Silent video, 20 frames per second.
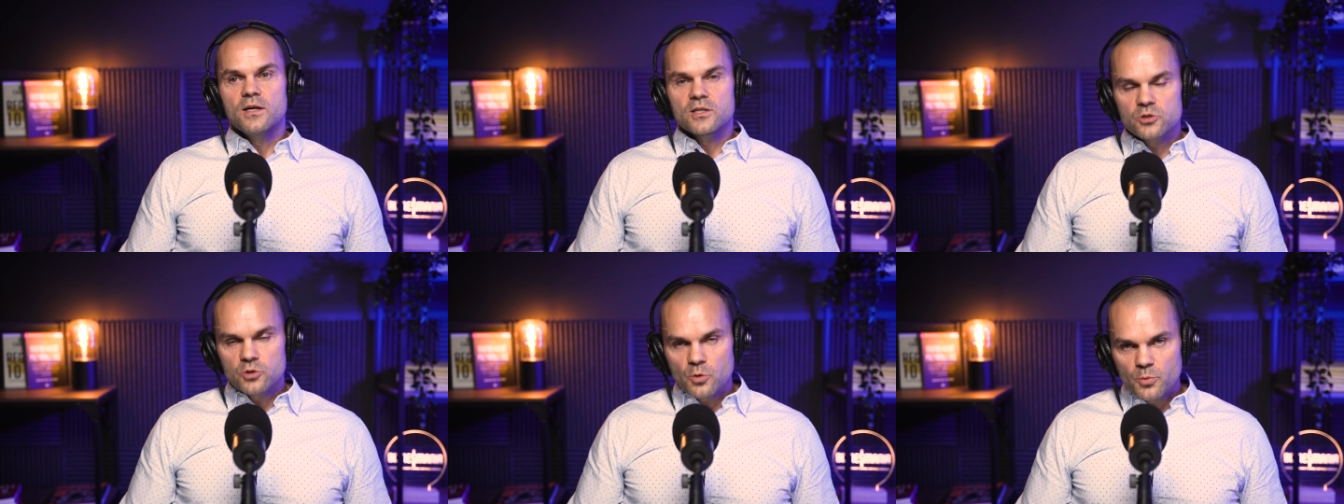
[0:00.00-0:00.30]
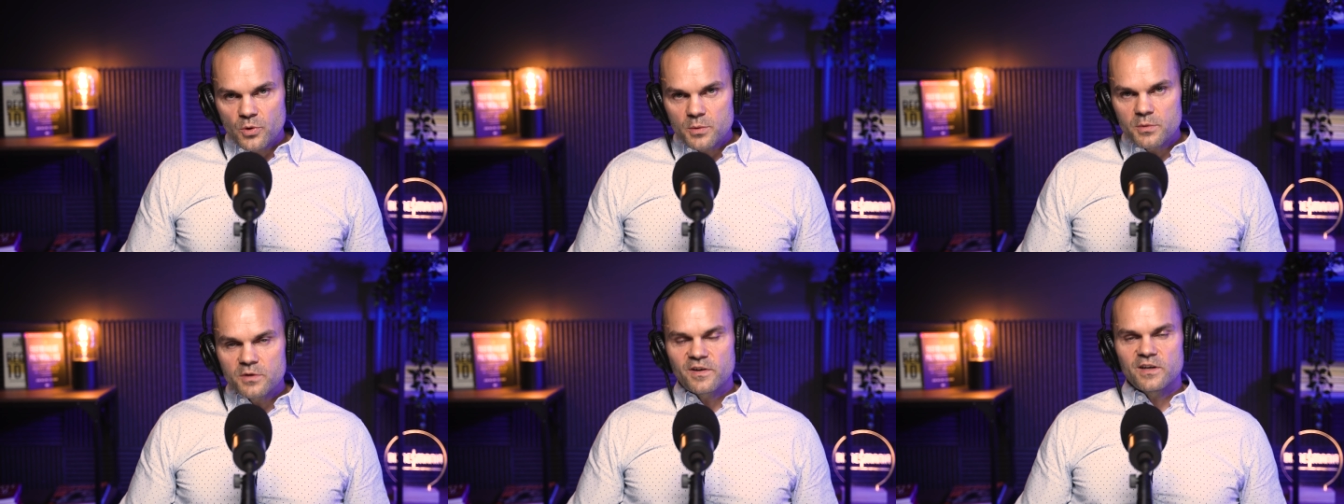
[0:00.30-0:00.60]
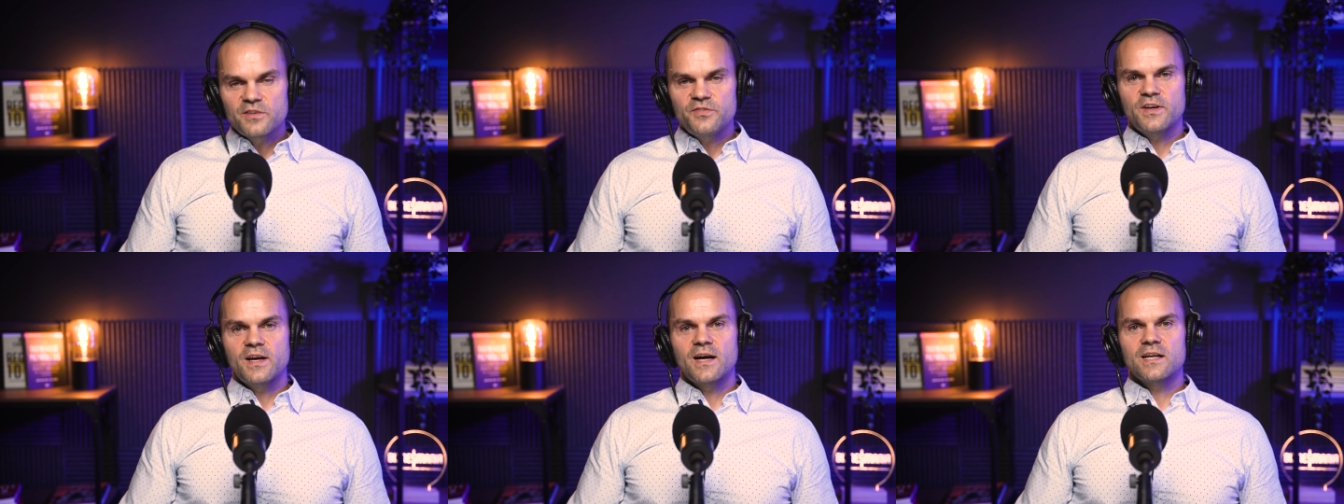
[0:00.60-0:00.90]
Zdobyłem
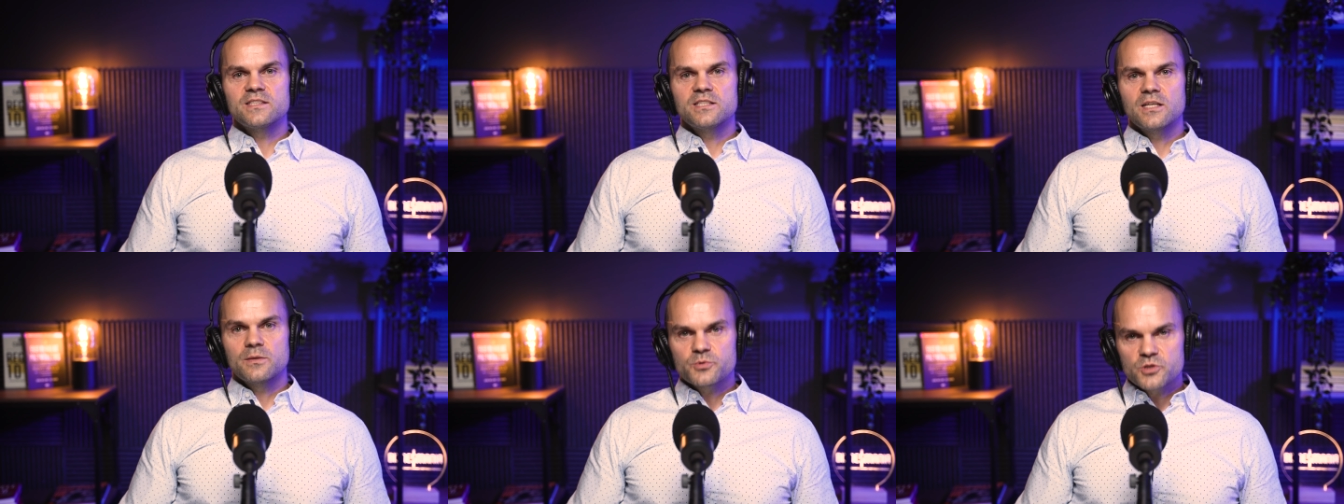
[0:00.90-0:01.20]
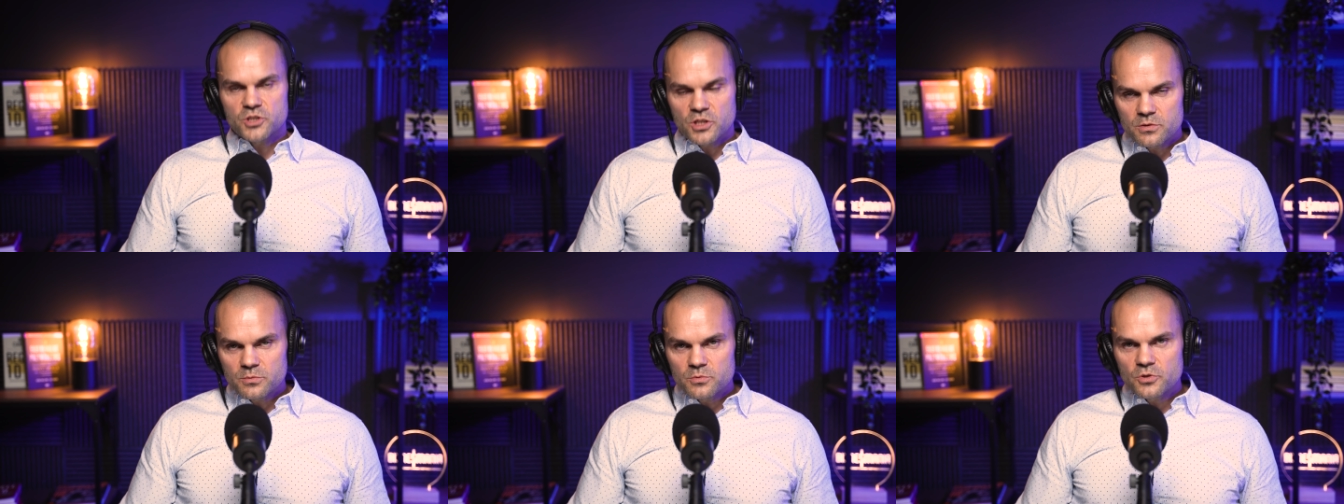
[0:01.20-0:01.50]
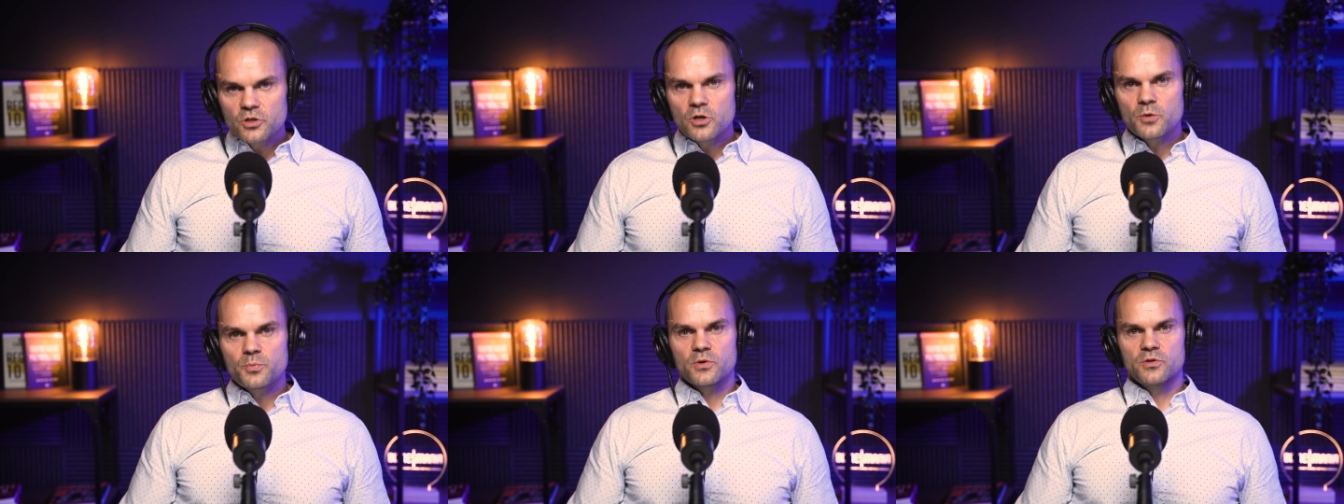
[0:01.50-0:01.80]
kwalifikacje, przyszedłem do
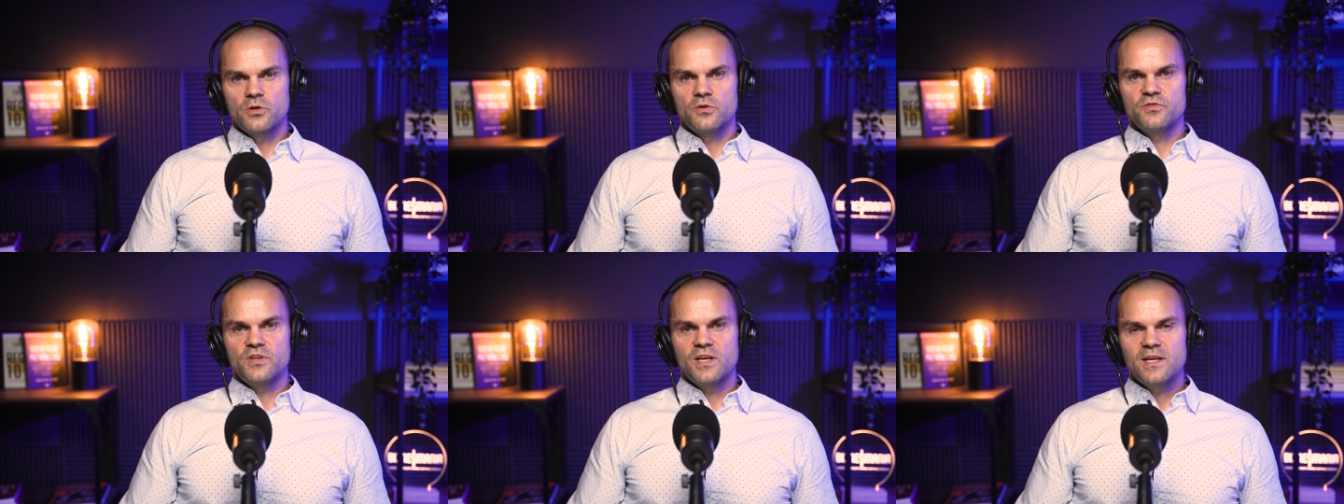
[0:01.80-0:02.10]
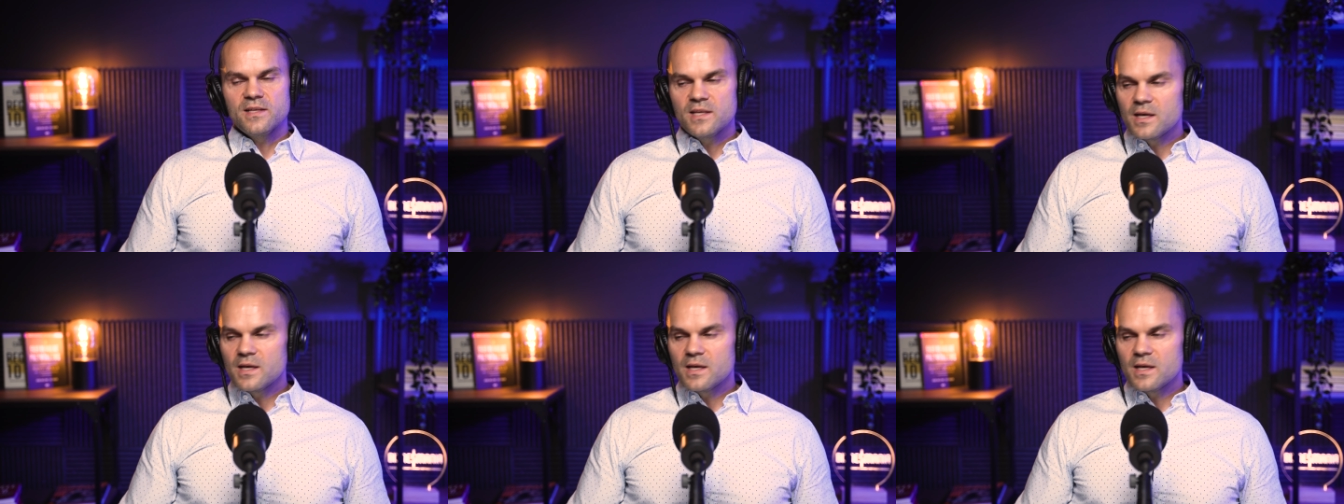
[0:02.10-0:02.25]
niego ponownie,